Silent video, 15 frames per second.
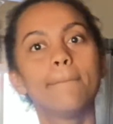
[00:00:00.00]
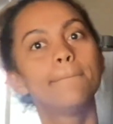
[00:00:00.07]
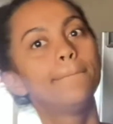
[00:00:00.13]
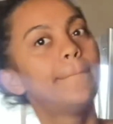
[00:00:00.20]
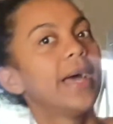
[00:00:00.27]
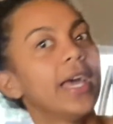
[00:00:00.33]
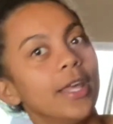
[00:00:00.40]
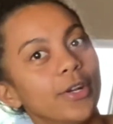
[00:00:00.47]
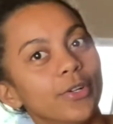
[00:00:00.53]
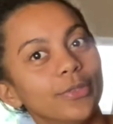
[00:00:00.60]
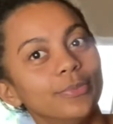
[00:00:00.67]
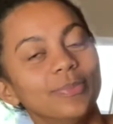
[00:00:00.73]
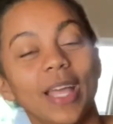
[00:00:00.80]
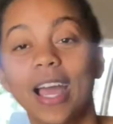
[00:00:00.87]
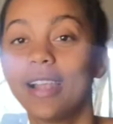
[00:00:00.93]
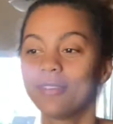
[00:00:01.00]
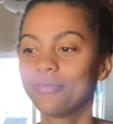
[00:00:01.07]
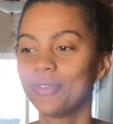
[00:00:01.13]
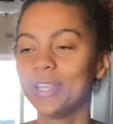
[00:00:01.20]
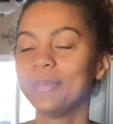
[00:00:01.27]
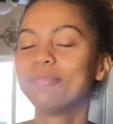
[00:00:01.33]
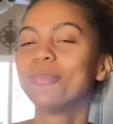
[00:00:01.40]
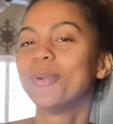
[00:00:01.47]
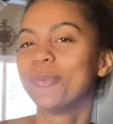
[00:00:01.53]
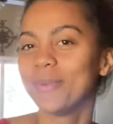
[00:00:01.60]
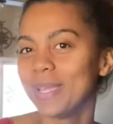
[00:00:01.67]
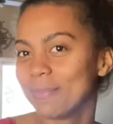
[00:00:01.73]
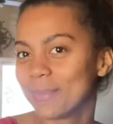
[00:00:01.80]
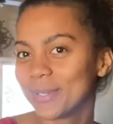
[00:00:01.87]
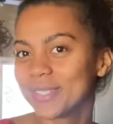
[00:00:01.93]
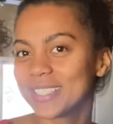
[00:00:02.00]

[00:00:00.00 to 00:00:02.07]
pero al fin volvimos.